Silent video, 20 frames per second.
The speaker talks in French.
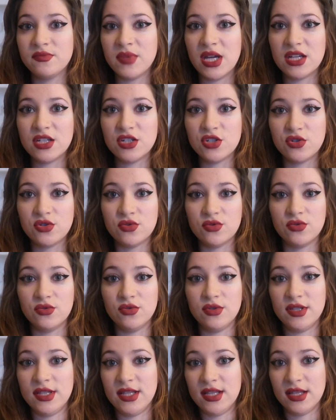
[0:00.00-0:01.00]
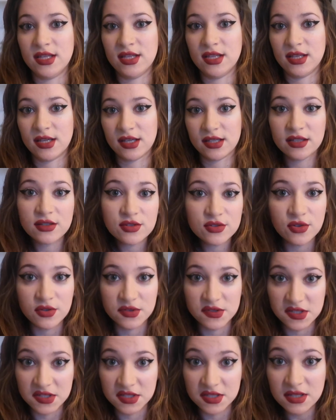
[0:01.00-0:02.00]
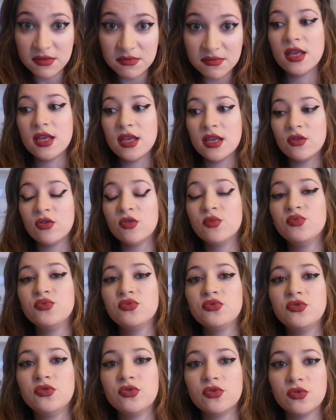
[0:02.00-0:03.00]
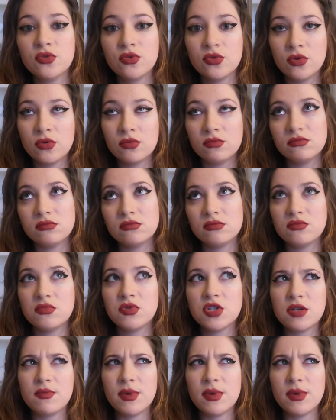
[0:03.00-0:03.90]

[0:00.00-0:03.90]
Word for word: bah je n'ai rien senti et au bout de je